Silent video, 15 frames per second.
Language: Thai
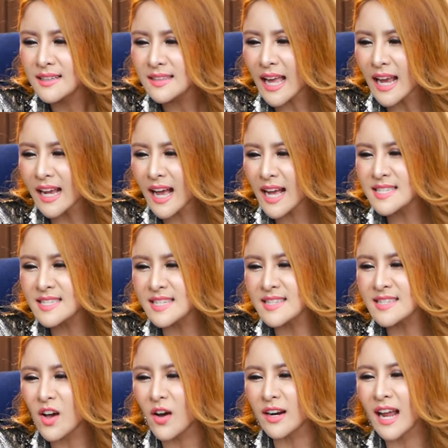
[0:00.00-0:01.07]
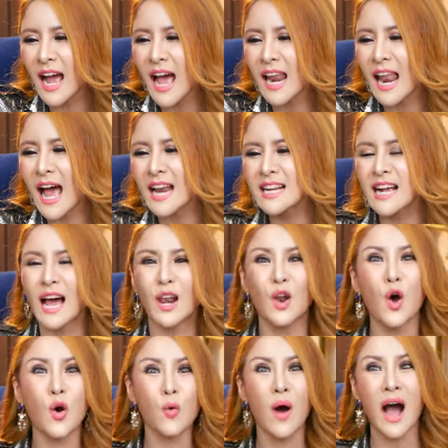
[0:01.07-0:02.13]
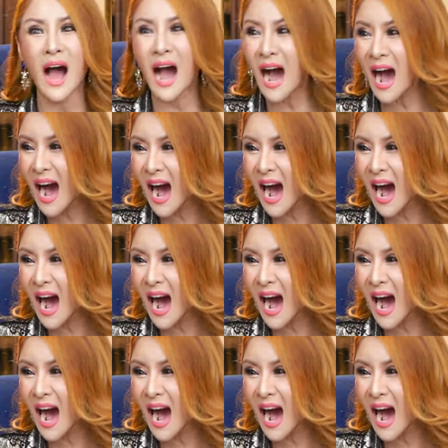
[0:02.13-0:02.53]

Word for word: แต่งงานสินสอดห้าล้านค่ะลูกว้า